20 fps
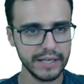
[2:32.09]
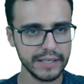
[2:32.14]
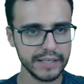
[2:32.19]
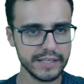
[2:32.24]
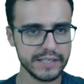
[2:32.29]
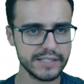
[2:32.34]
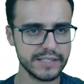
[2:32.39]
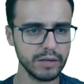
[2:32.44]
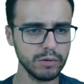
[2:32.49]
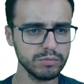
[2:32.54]

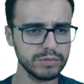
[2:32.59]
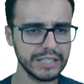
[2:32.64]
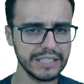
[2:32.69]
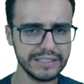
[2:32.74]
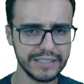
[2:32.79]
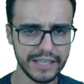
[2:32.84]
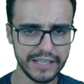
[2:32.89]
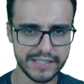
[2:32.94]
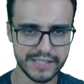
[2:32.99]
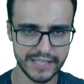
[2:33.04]
Questão
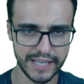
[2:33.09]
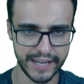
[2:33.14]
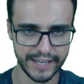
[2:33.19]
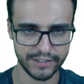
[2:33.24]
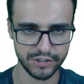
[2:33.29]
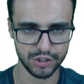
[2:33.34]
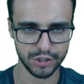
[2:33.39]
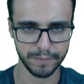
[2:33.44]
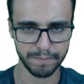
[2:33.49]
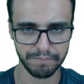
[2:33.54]

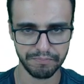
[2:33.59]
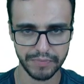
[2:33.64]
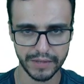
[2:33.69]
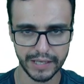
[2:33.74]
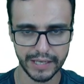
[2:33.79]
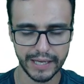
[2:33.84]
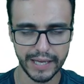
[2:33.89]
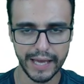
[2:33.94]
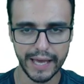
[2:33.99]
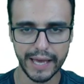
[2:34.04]
37
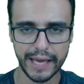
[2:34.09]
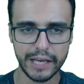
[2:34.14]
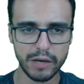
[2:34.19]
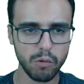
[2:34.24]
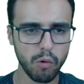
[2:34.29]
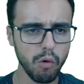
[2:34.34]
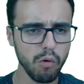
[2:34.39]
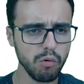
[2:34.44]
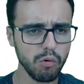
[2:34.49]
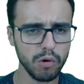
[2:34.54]

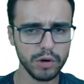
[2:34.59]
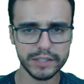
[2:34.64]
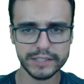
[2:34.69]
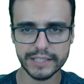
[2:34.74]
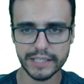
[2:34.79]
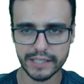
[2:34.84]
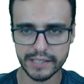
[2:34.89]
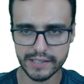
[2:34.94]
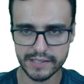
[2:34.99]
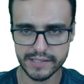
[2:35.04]
em
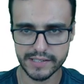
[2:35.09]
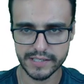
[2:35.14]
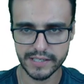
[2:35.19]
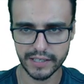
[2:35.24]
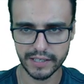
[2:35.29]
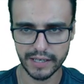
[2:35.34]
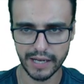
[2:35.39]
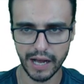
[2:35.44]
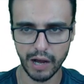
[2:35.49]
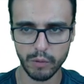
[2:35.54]

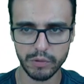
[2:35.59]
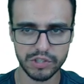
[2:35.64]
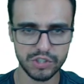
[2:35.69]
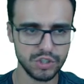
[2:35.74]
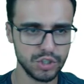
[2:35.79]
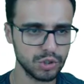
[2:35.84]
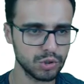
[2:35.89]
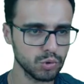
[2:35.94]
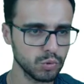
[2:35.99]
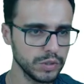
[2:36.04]
concordância ao
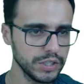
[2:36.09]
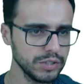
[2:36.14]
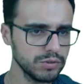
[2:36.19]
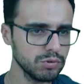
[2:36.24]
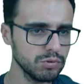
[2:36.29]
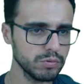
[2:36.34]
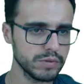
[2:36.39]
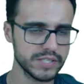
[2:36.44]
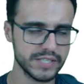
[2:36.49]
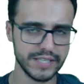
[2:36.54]

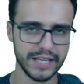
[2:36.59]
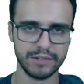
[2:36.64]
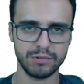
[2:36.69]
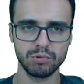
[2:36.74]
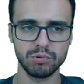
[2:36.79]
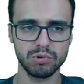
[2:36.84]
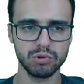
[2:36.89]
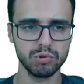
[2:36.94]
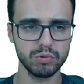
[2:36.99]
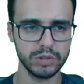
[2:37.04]
instituído no
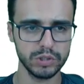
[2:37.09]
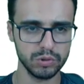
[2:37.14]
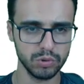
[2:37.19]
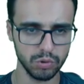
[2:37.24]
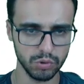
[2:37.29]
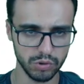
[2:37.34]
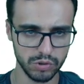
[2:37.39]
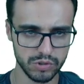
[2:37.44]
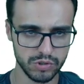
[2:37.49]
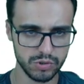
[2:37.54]
Estatuto do
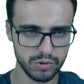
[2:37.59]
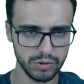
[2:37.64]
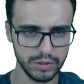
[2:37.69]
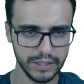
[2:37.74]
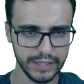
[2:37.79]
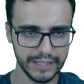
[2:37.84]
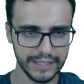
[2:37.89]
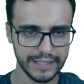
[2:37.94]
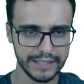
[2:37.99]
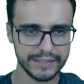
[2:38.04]
Idoso,